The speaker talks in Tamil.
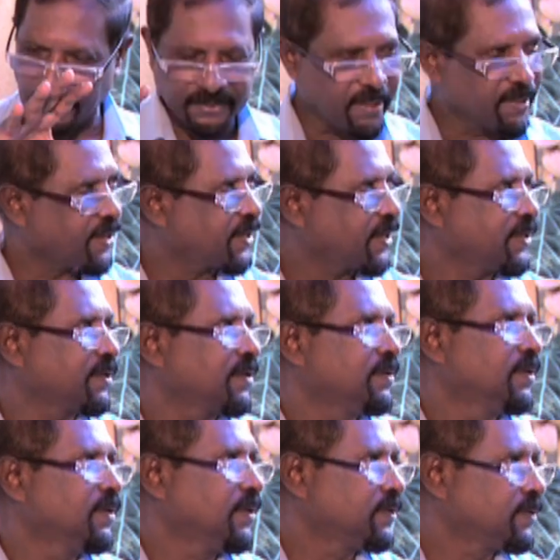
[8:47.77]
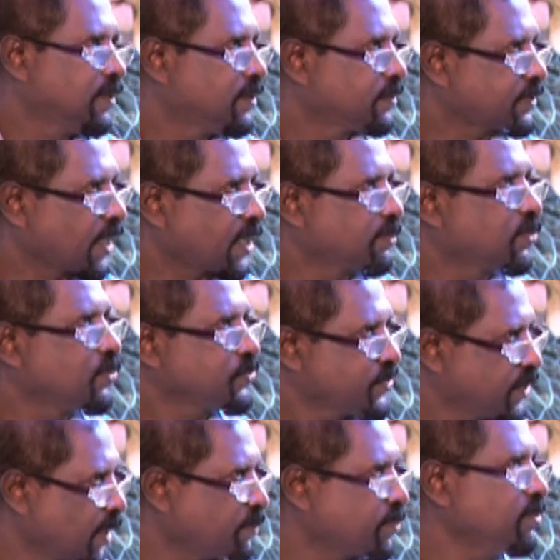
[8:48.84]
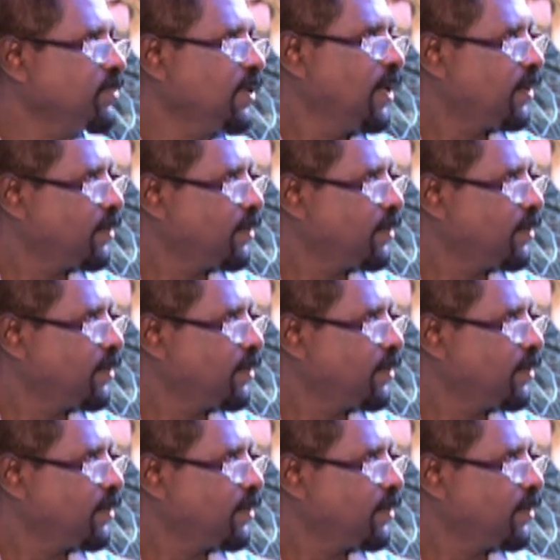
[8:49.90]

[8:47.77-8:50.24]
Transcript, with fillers: பத்திரிகையின் தரமும் சிறப்பும்